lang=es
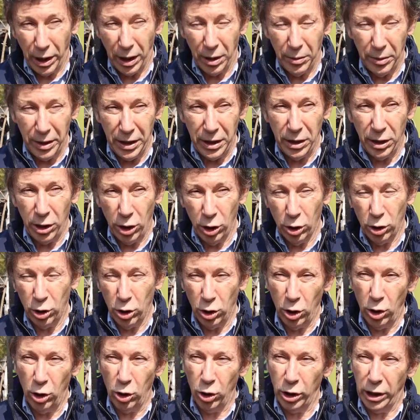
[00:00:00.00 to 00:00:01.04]
el vidrio,
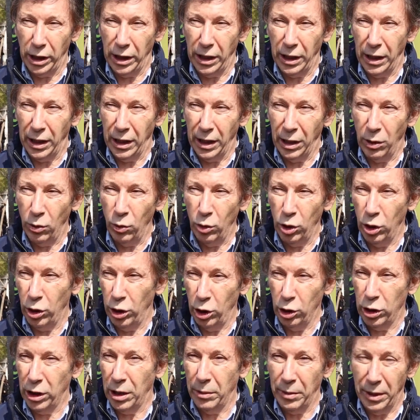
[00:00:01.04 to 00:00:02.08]
todo lo que a uno de
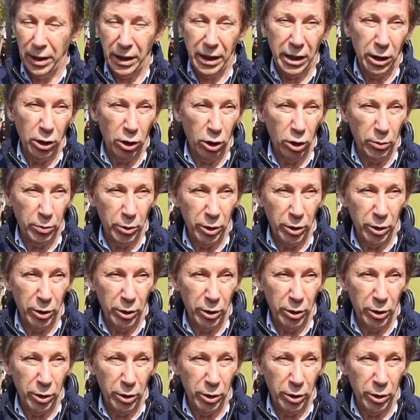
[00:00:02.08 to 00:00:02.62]
otra manera no lo